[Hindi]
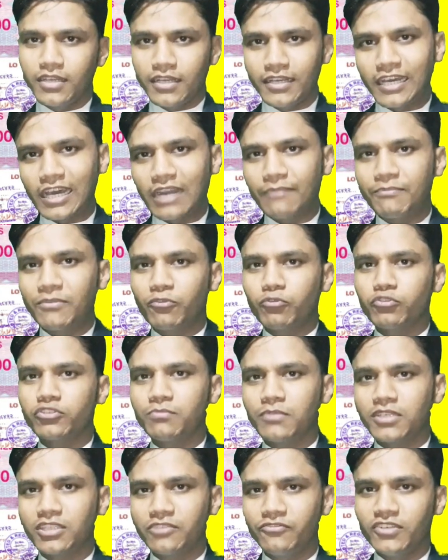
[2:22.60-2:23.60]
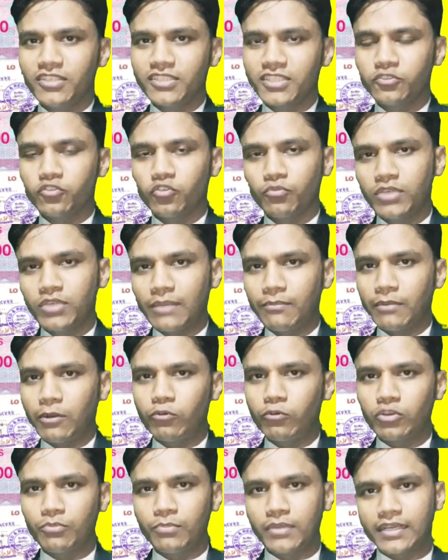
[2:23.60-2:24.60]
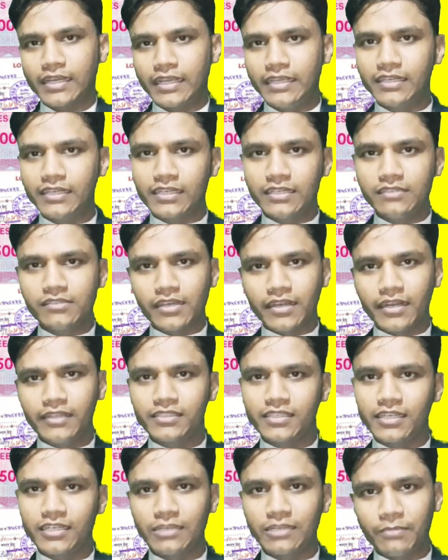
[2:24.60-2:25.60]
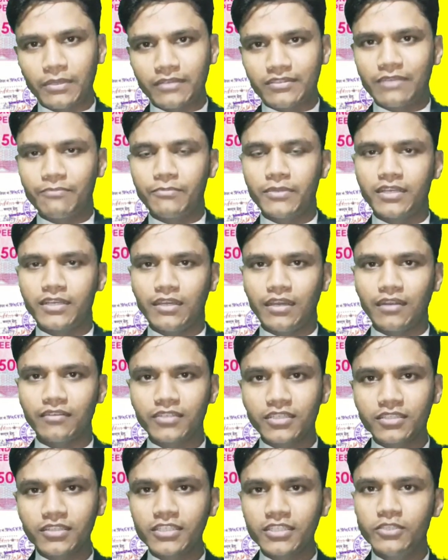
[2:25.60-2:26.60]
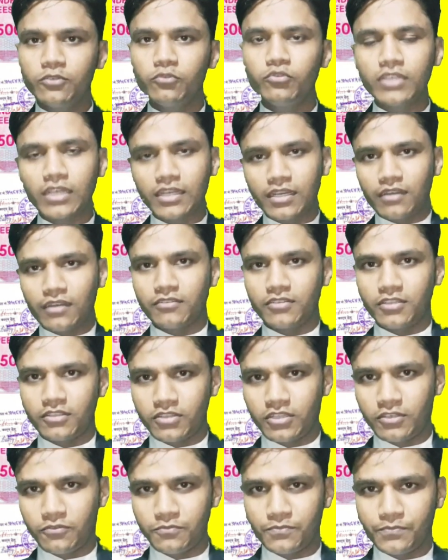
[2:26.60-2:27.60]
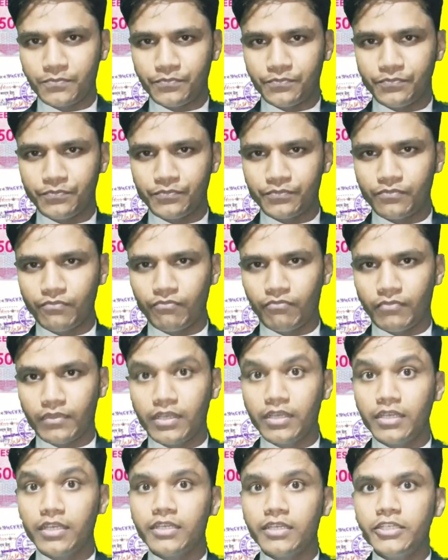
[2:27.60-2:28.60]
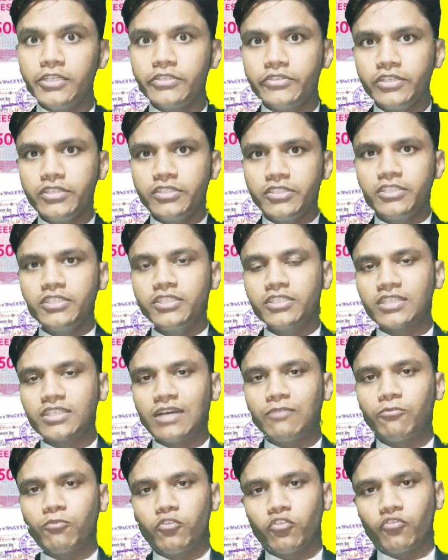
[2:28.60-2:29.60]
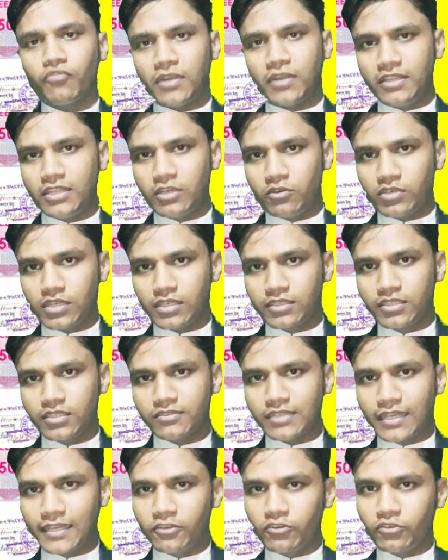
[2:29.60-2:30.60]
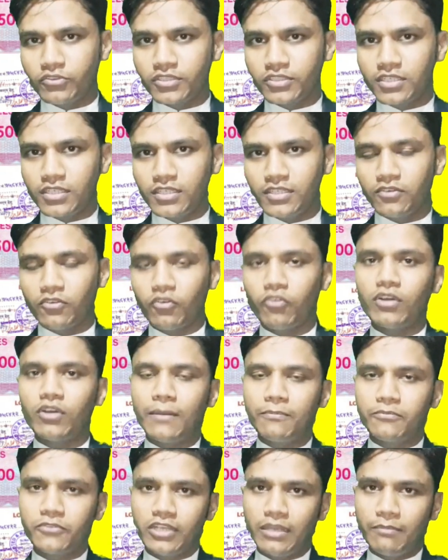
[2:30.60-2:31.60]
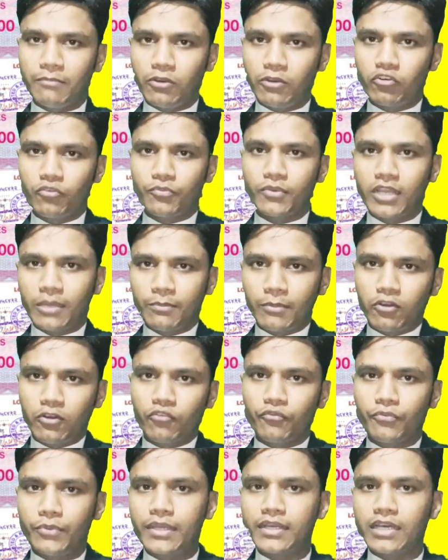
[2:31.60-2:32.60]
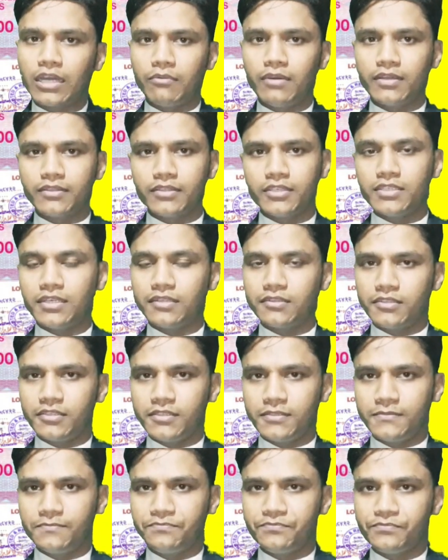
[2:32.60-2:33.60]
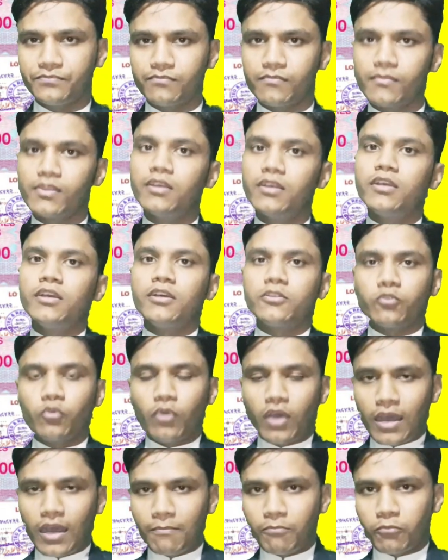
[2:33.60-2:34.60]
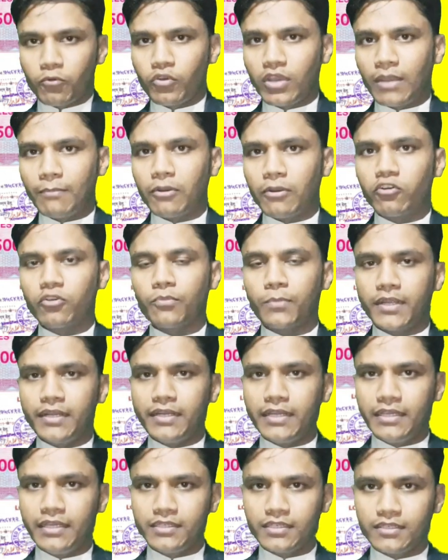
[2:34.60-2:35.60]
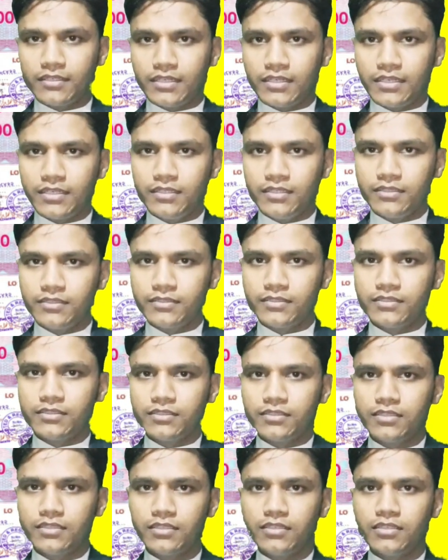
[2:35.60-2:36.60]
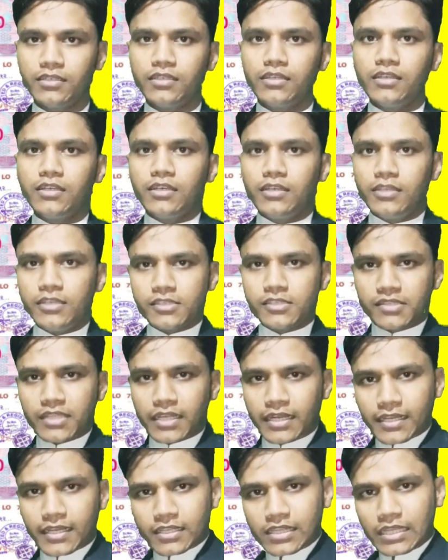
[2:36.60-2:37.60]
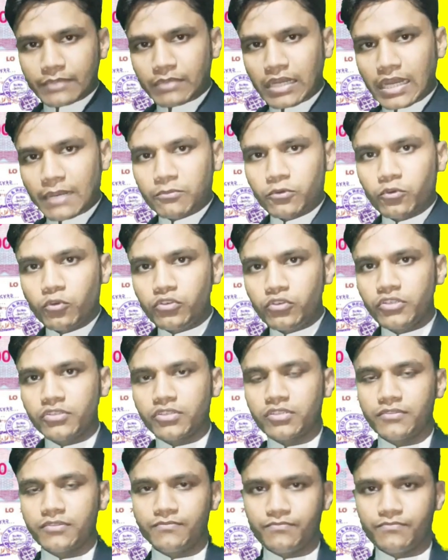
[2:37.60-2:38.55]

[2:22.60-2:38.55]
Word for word: घर पर कुछ मत भेजिए जो भी अमाउंट मैं कहीं कहीं से अरेंज करके पैसा पे कर देती हूँ या कर देता हूँ इसी चीज़ का वो लोग फ़ायदा उठाते हैं साइकोलॉजिकली और आपसे अमाउंट पे अमाउंट पे करवाते जाते हैं तो आपको अमाउंट पे नहीं करना है इस तरह के तमाम नोटिस